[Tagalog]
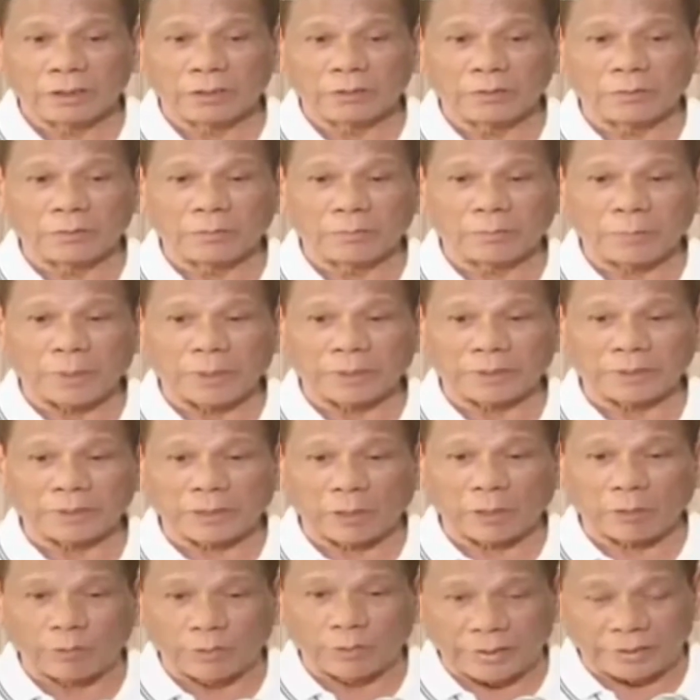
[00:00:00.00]
yung
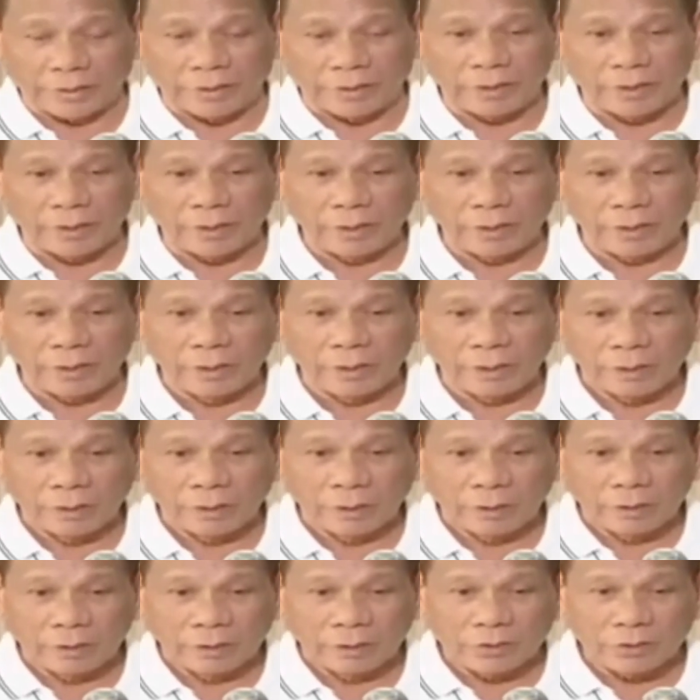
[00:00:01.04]
pangtawid
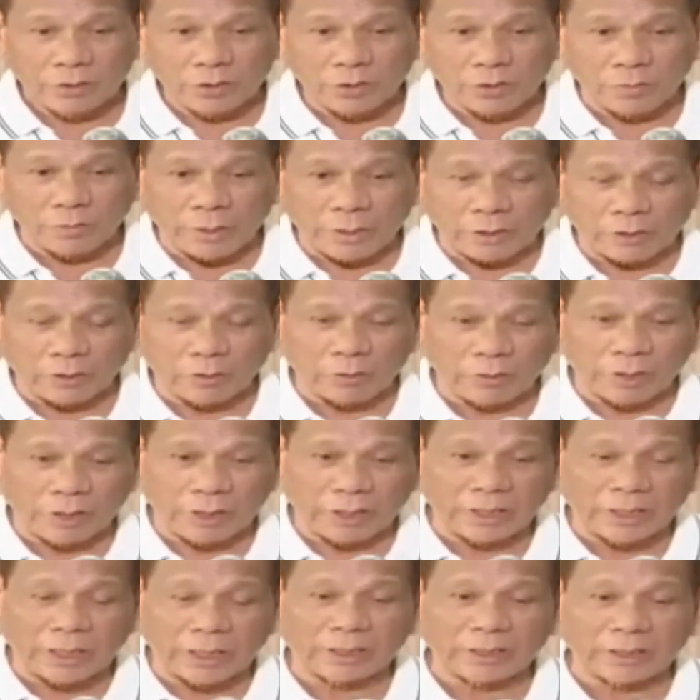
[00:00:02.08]
so meron
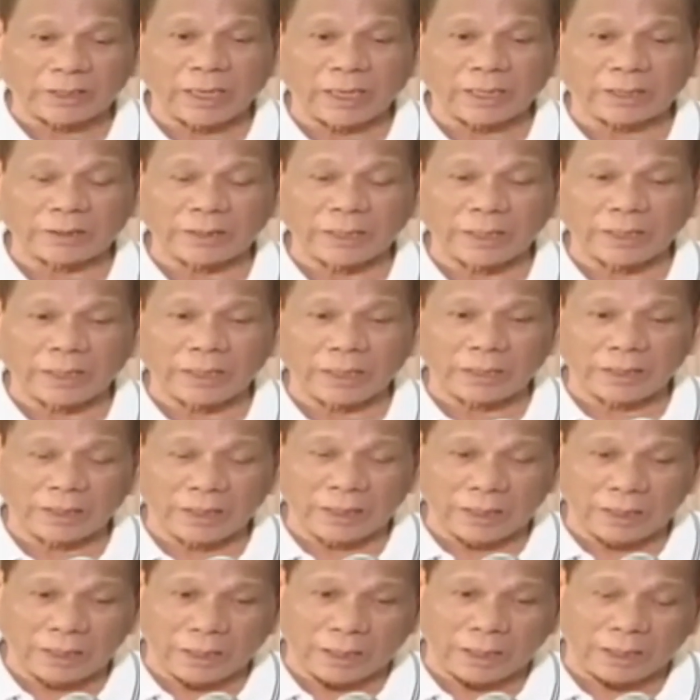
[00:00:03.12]
idagdag na
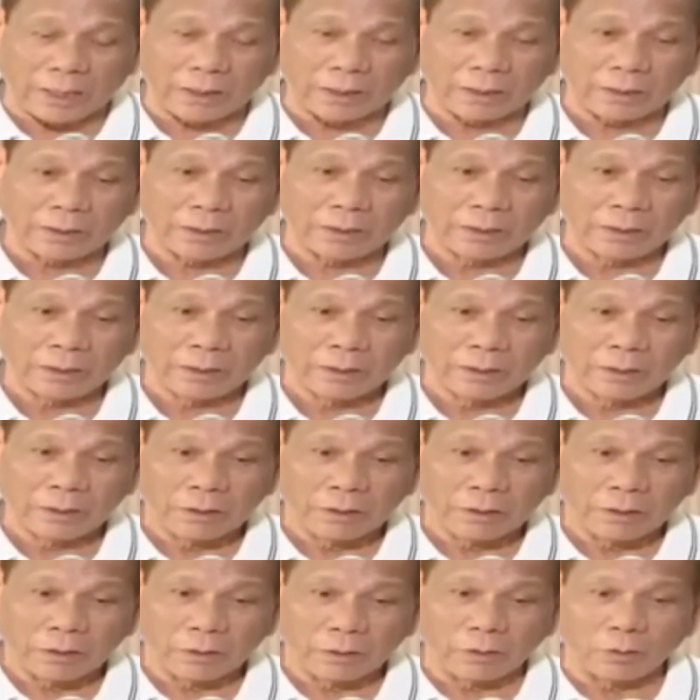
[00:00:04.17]
lang nila
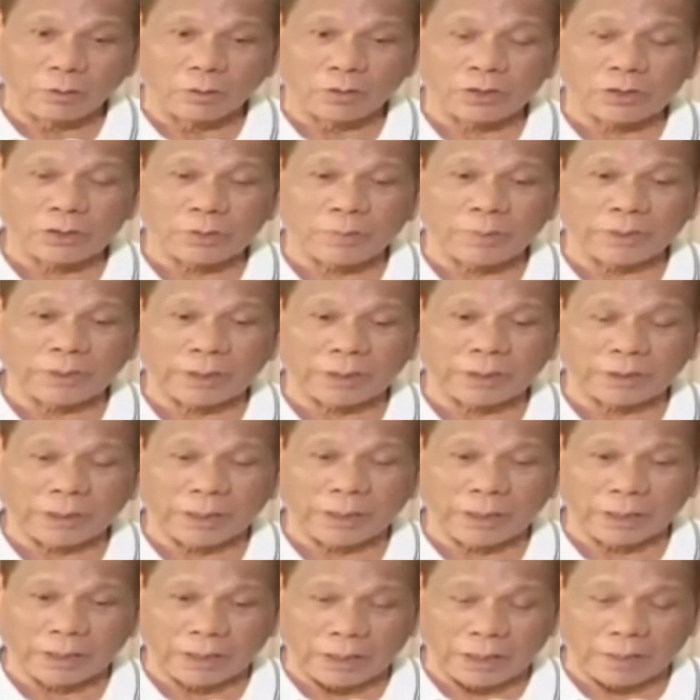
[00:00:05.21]
doon sa
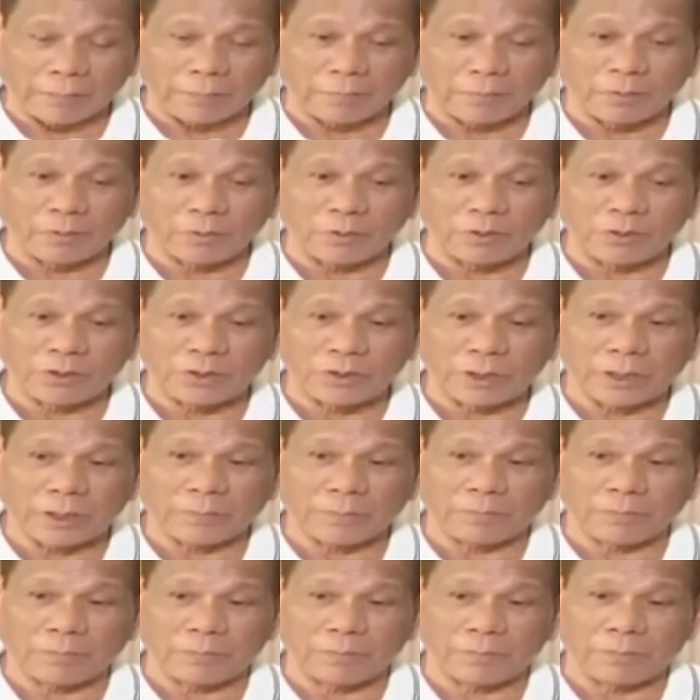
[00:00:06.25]
matatanggap, doon
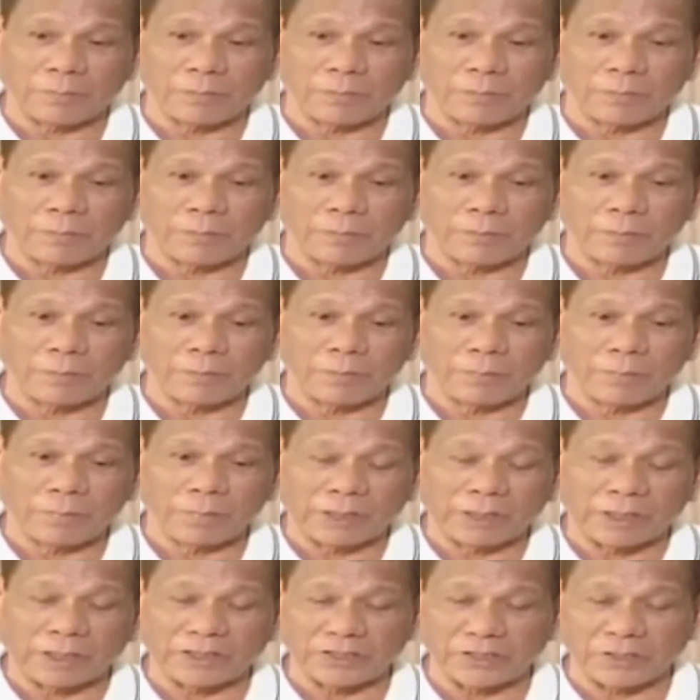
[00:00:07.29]
sa
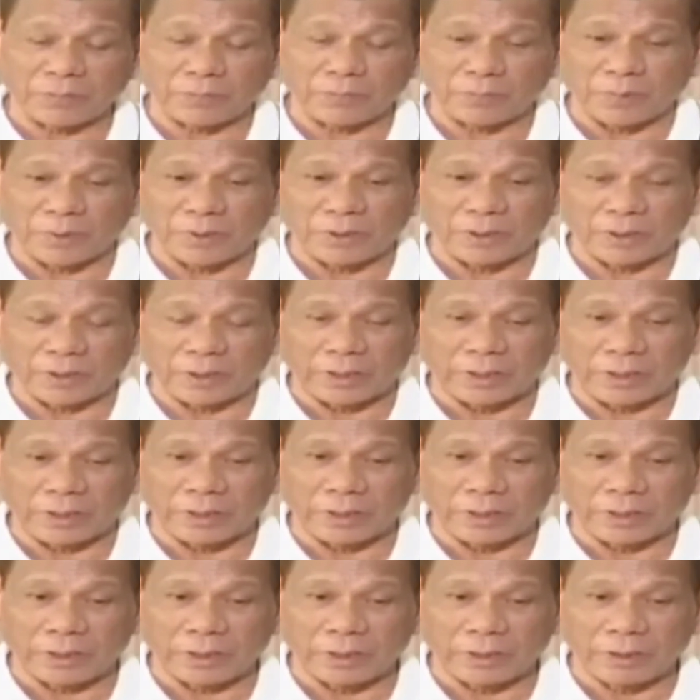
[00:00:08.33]
recipient
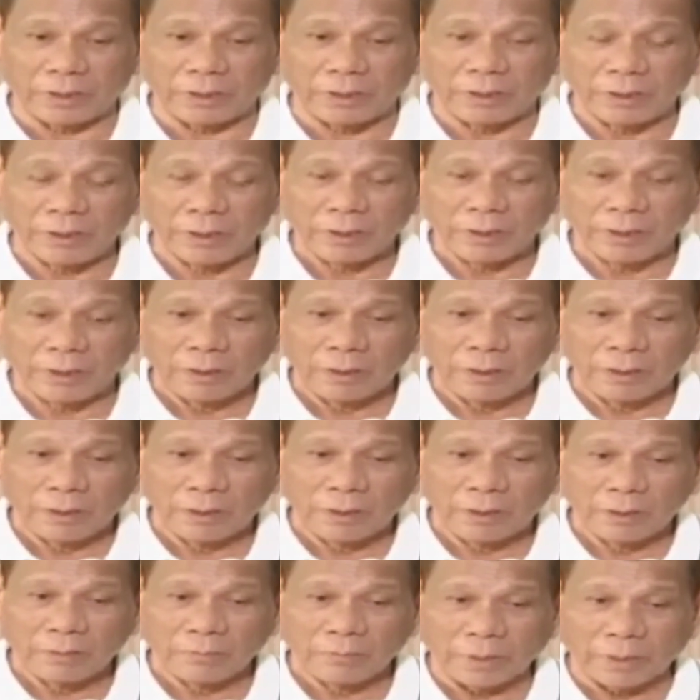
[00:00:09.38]
ng
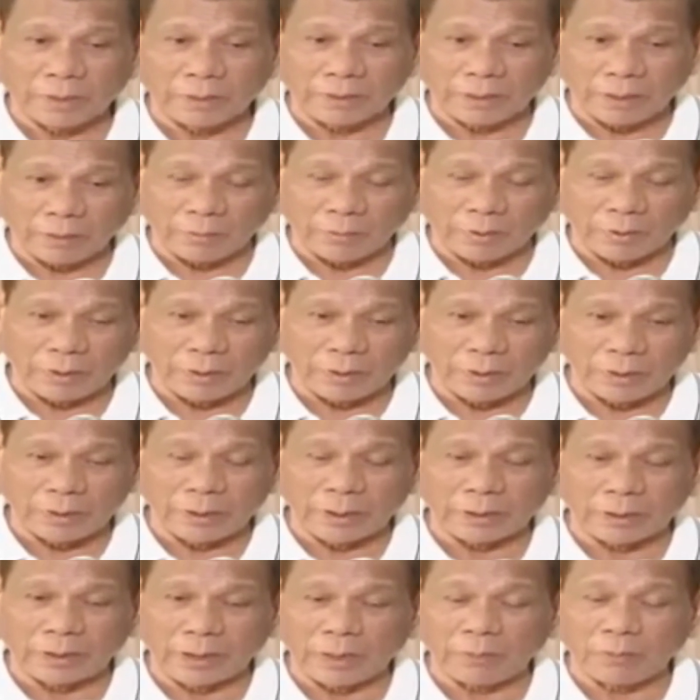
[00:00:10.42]
pantawid,
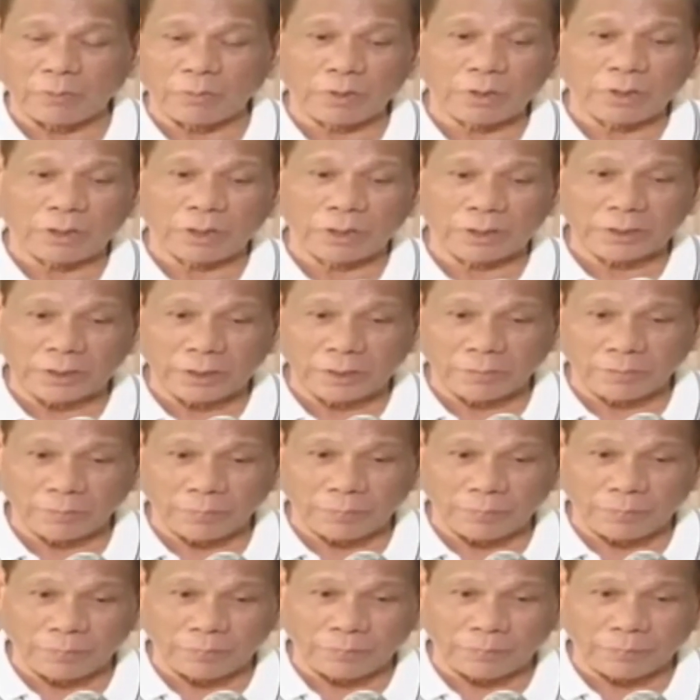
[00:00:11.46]
idagdag mo na lang ang
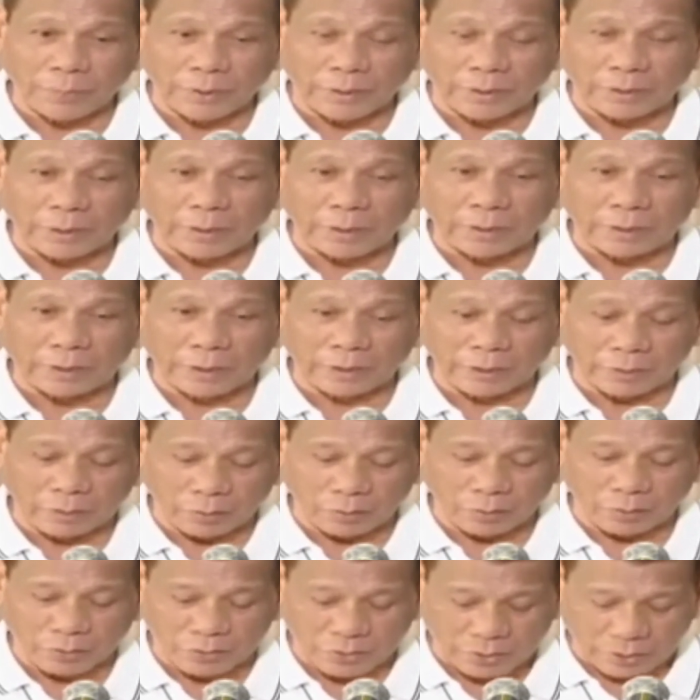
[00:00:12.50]
pera na
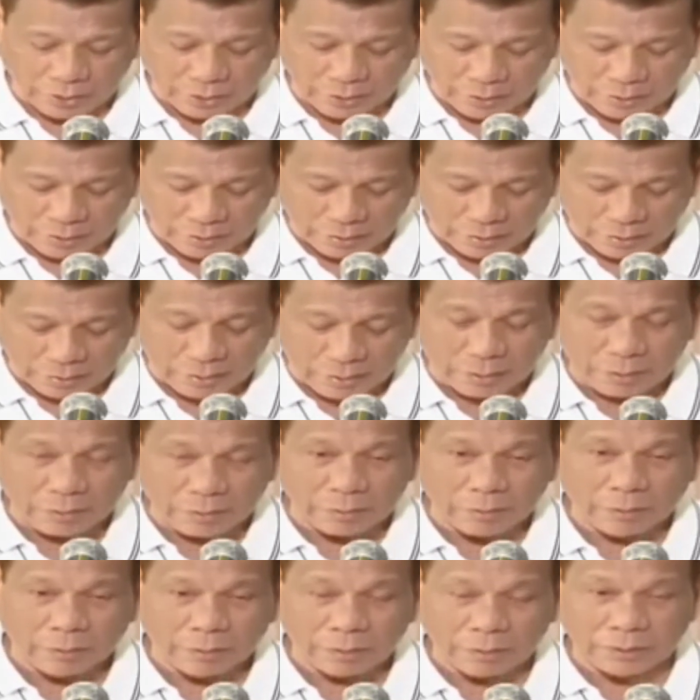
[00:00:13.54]
yan doon sa kanila
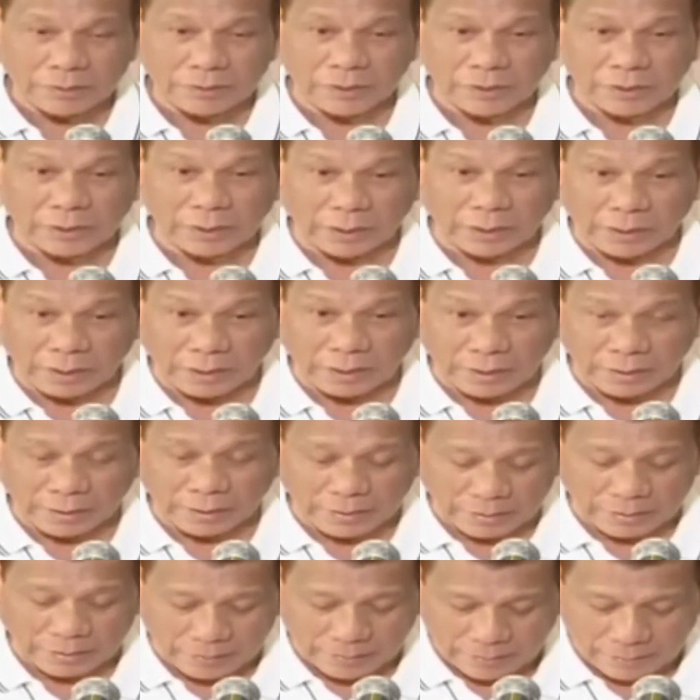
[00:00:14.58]
kasi kanila
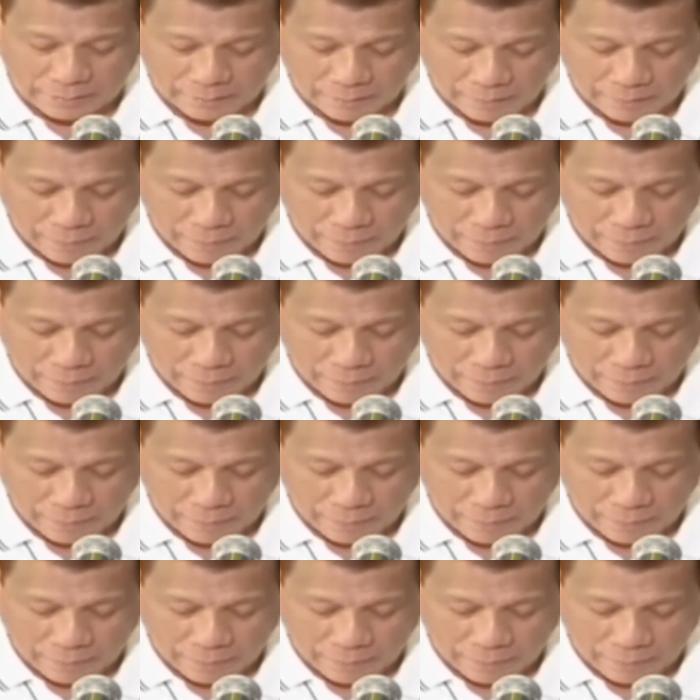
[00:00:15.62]
yan.